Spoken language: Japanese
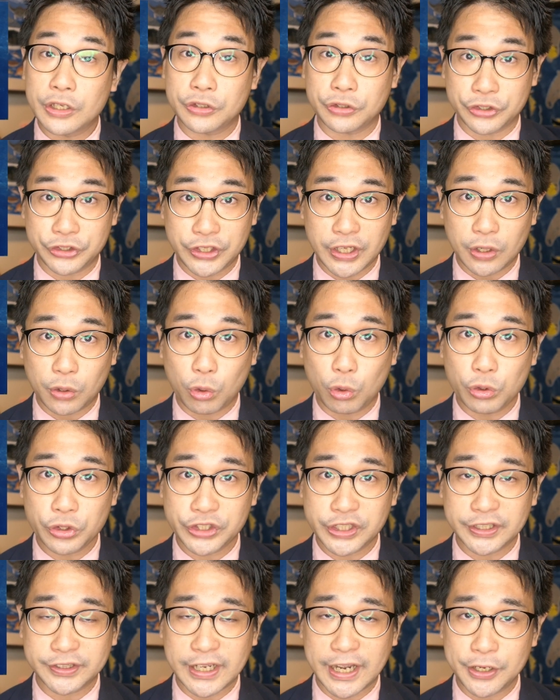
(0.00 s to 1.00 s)
そしてこ
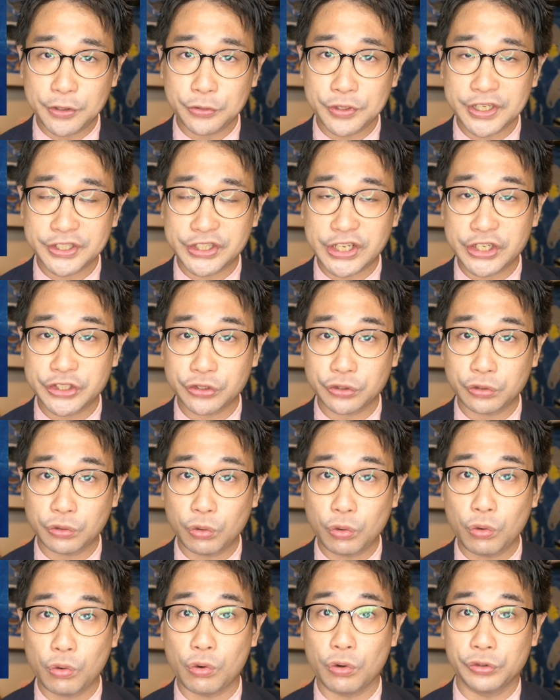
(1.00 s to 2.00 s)
うした多様な生殖
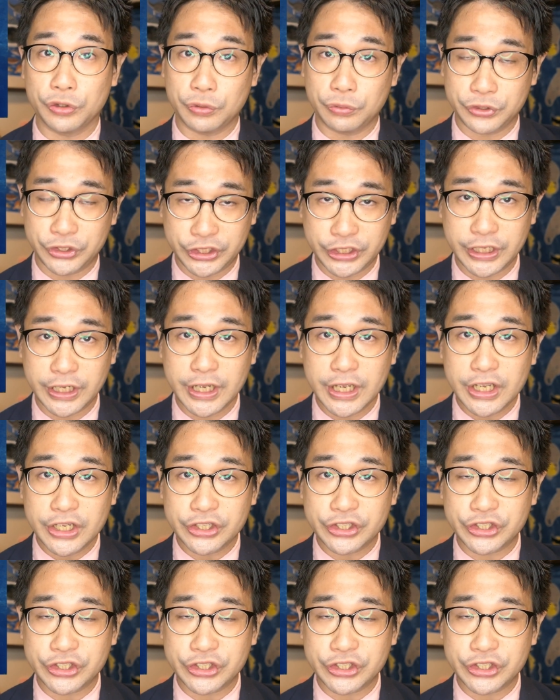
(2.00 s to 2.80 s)
方法のうち、